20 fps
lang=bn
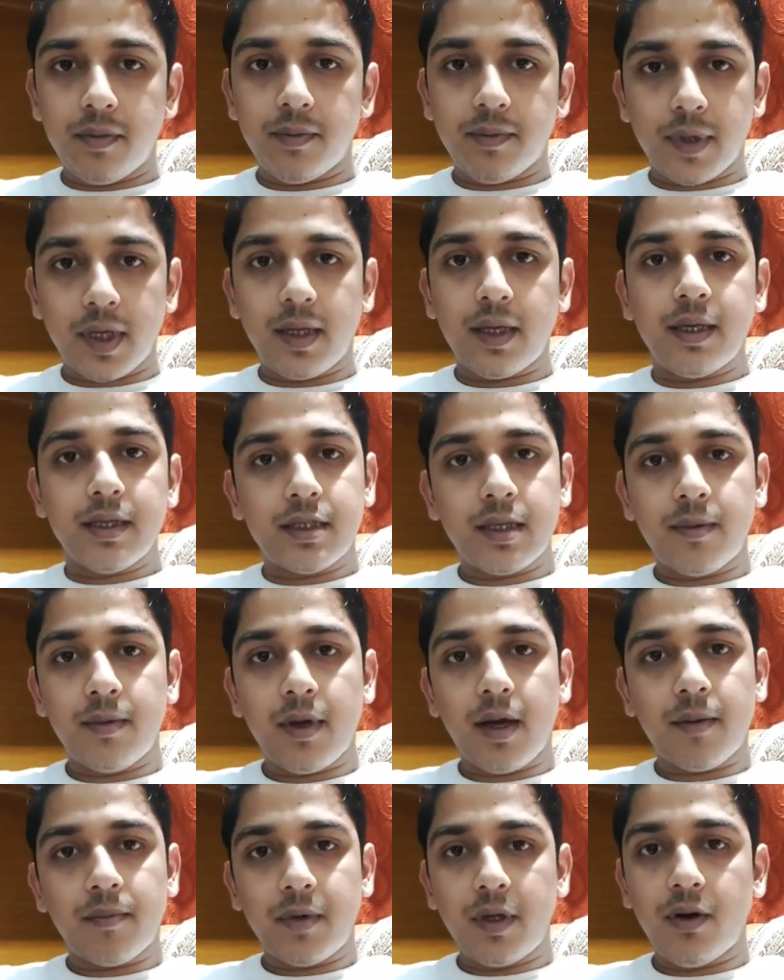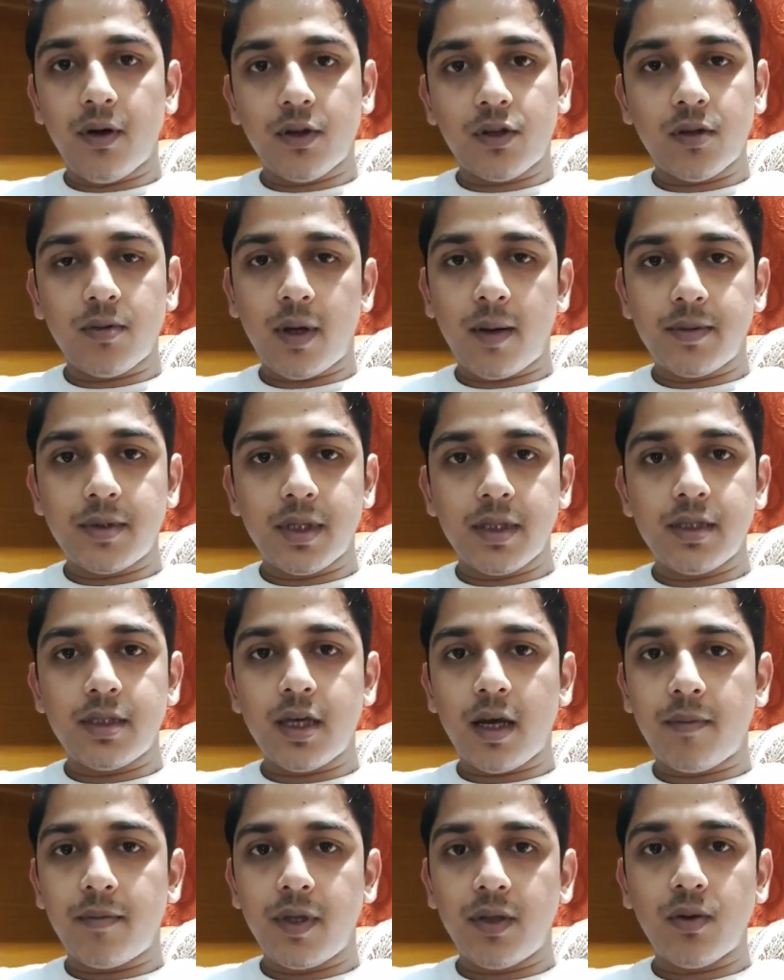মানে হিসেবে আপনি হয়তো ভাবছেন যে
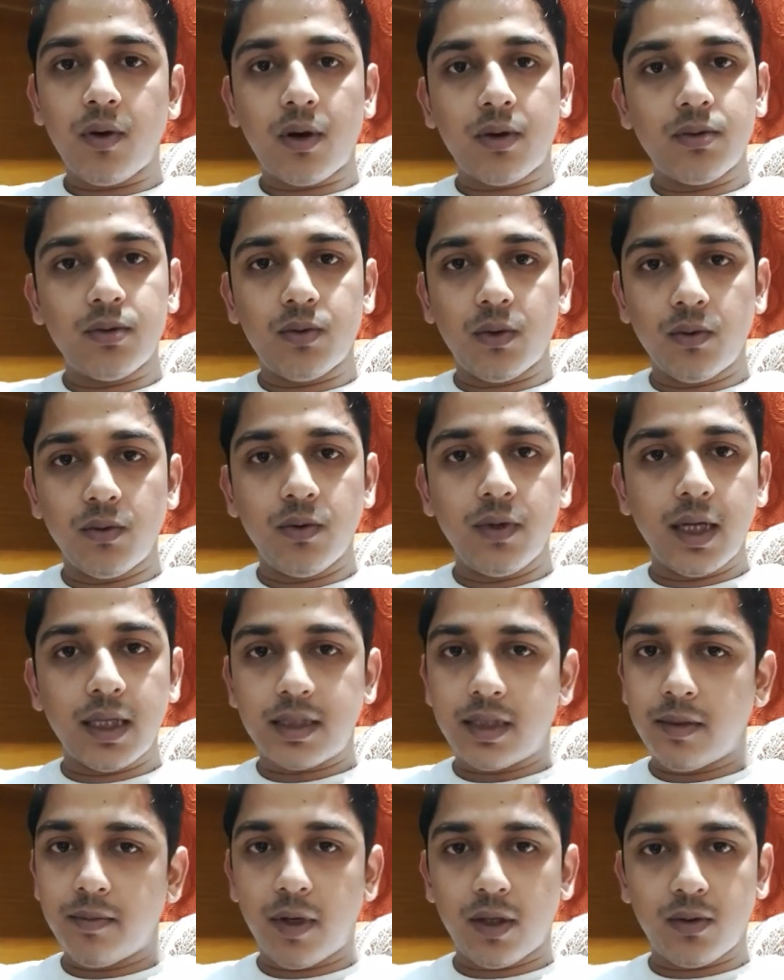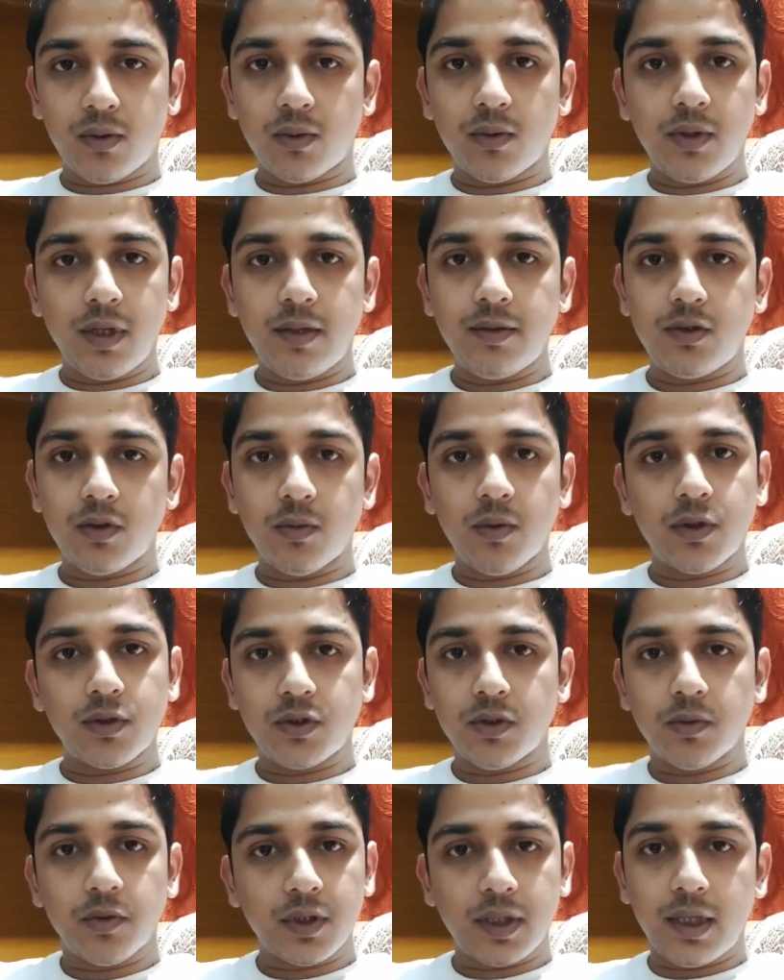আমি তো এখন তরুণ আছি বা তরুণী যুবক
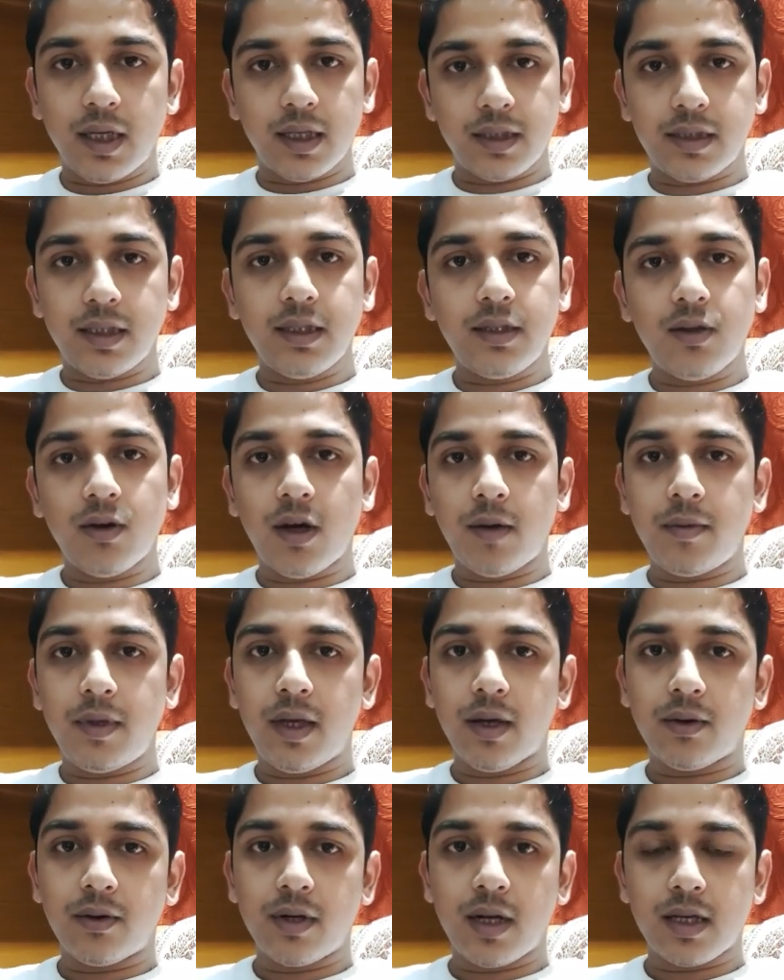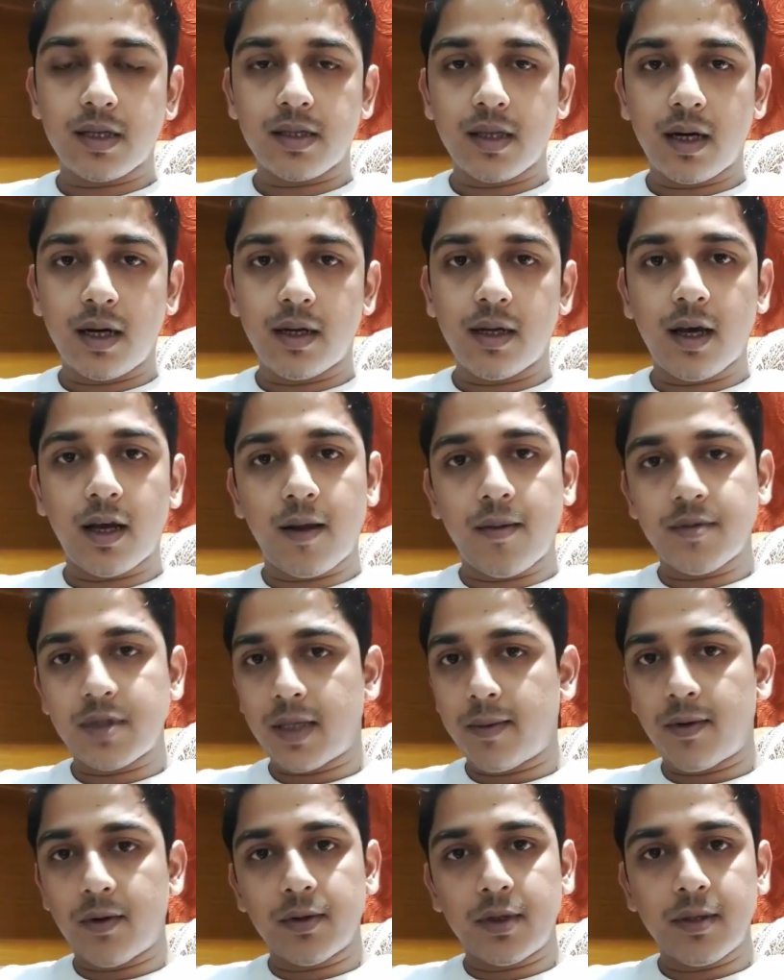যুবতী আছি তো আমি এখন রাস্তাঘাটে আরামসে
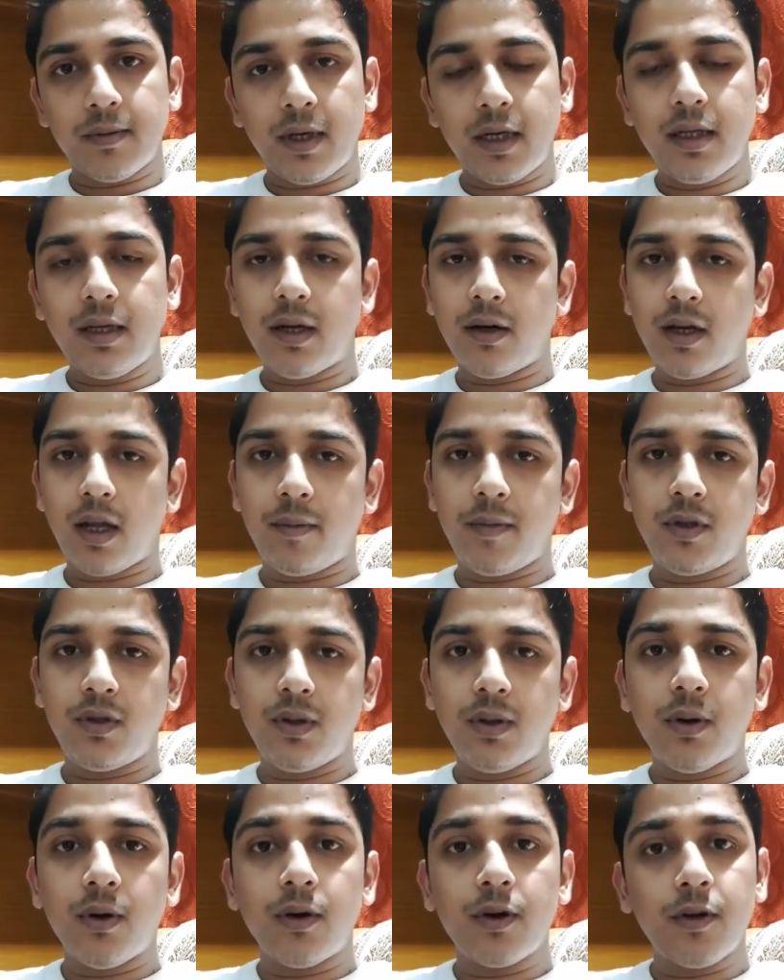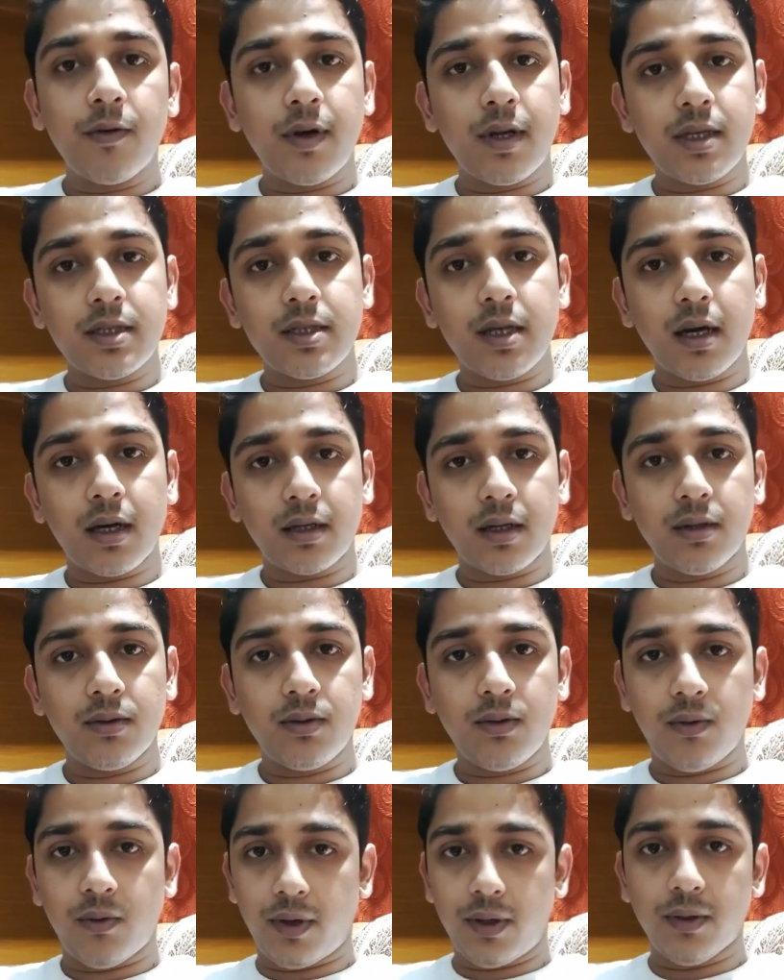বেরোতে পারি কারণ আমি যদি করোনা ভাইরাসে আক্রান্ত
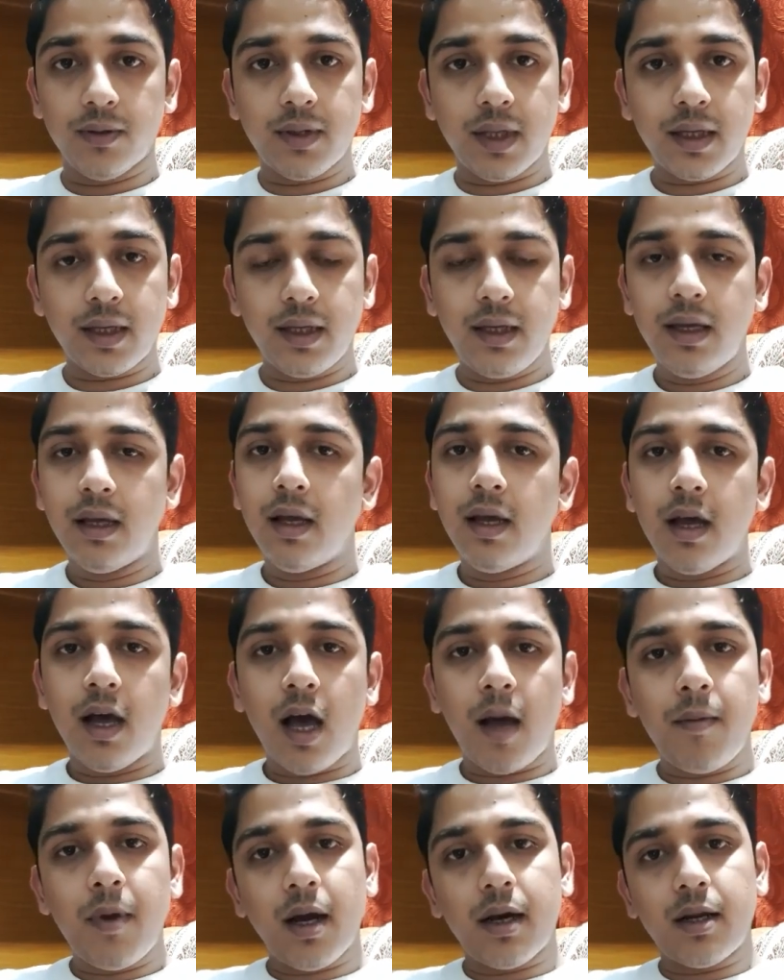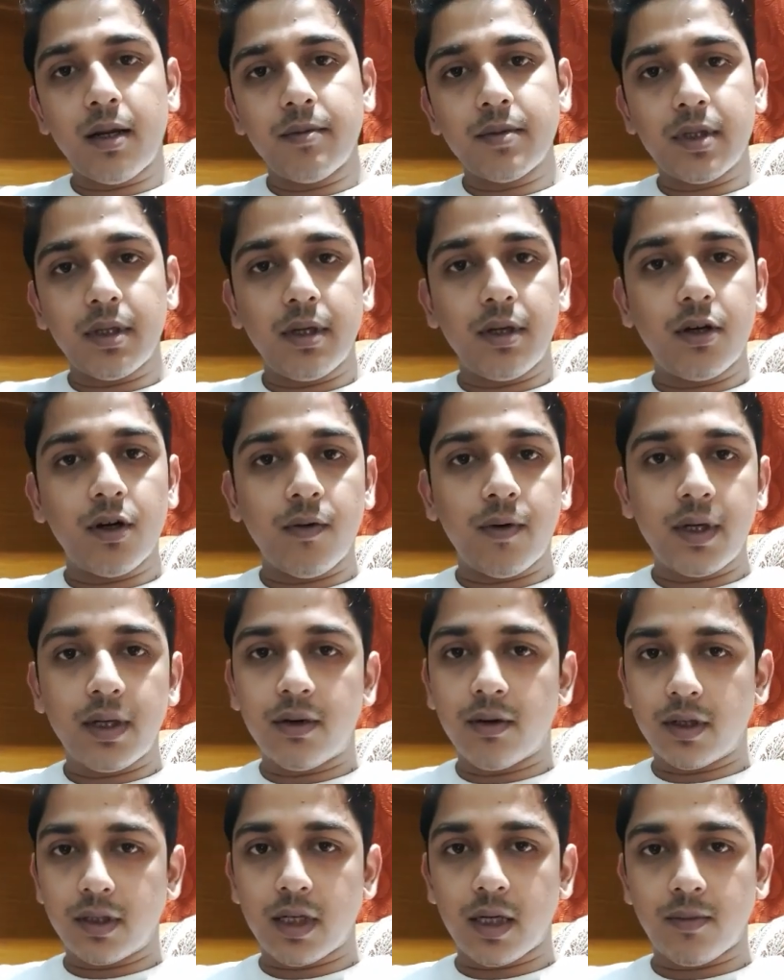হয়েও থাকি আমি আরামসে রিকভারি
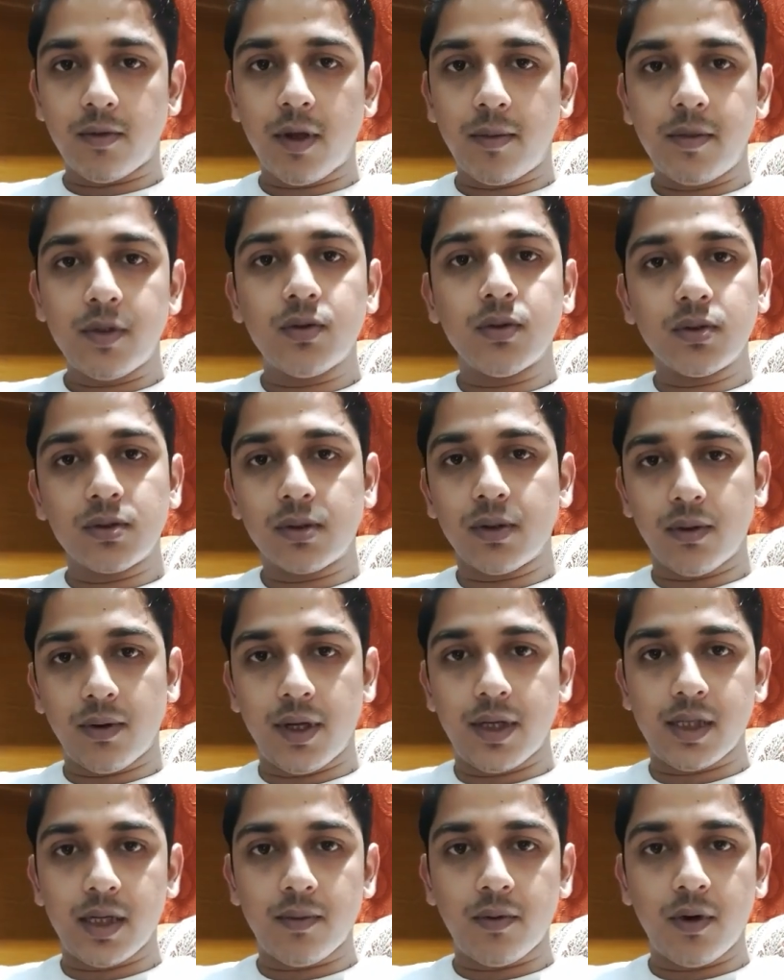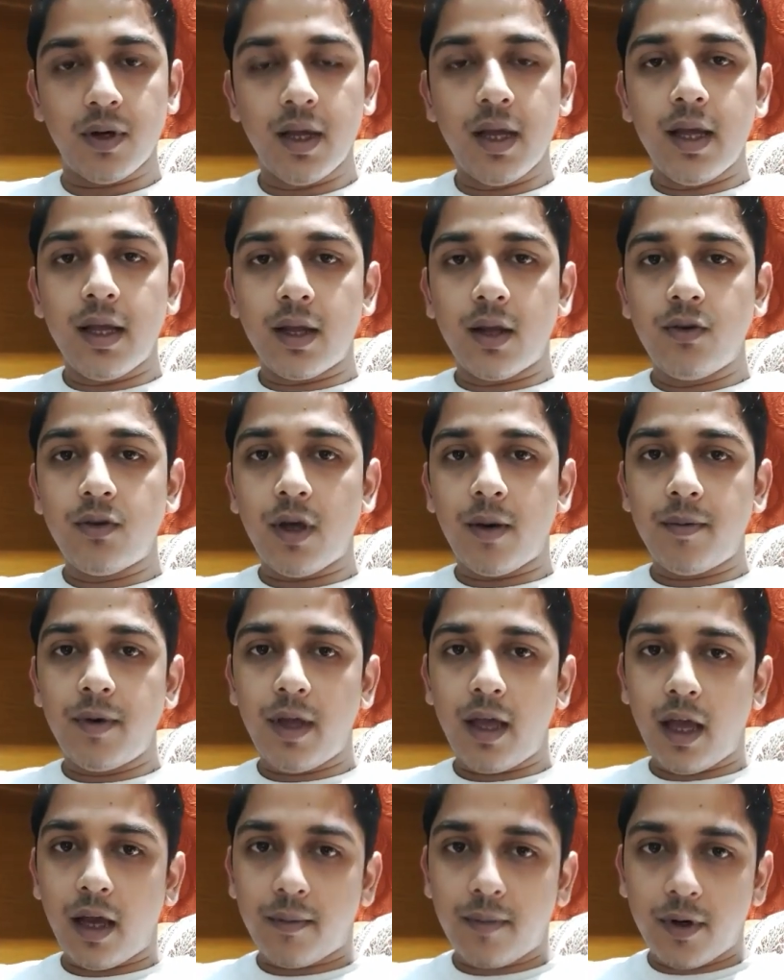করে যাব আমি সুস্থ হয়ে যাব কিন্তু আপনি
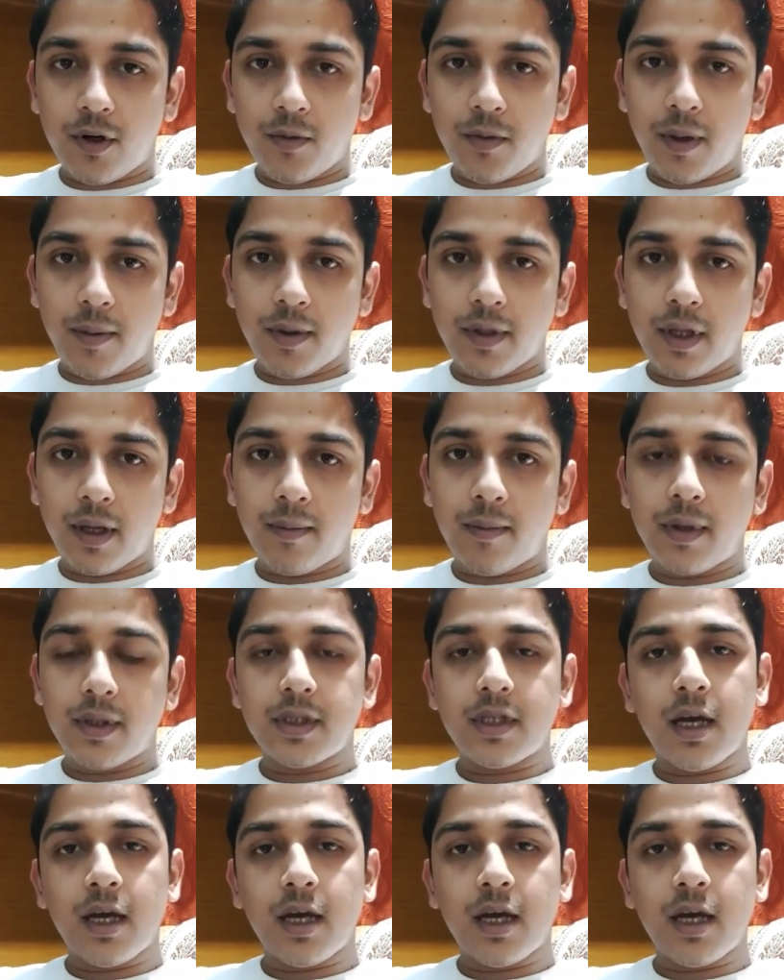একবারও ভেবে দেখবেন যে